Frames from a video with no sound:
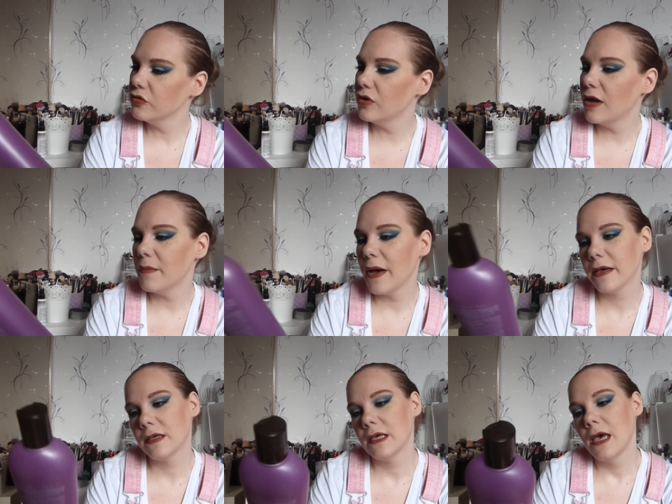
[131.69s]
de la
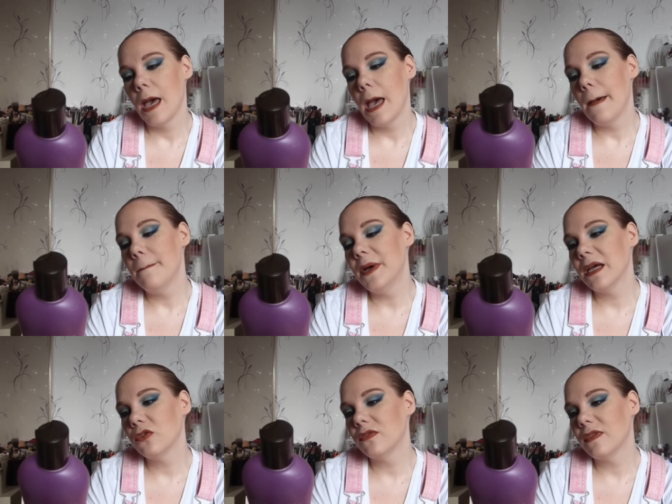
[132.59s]
marque
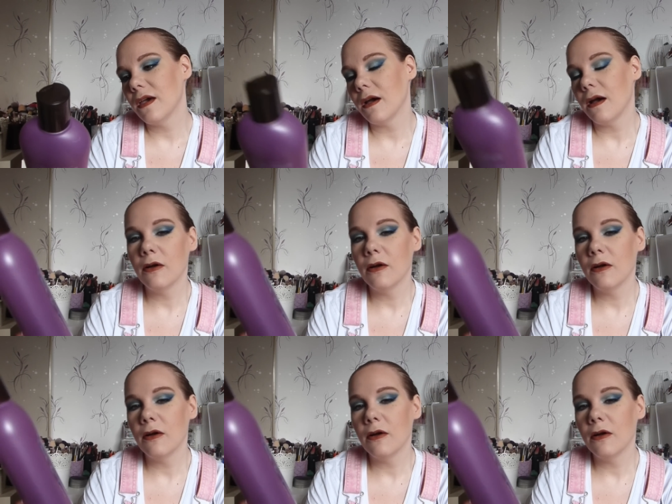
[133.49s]
bain de terre.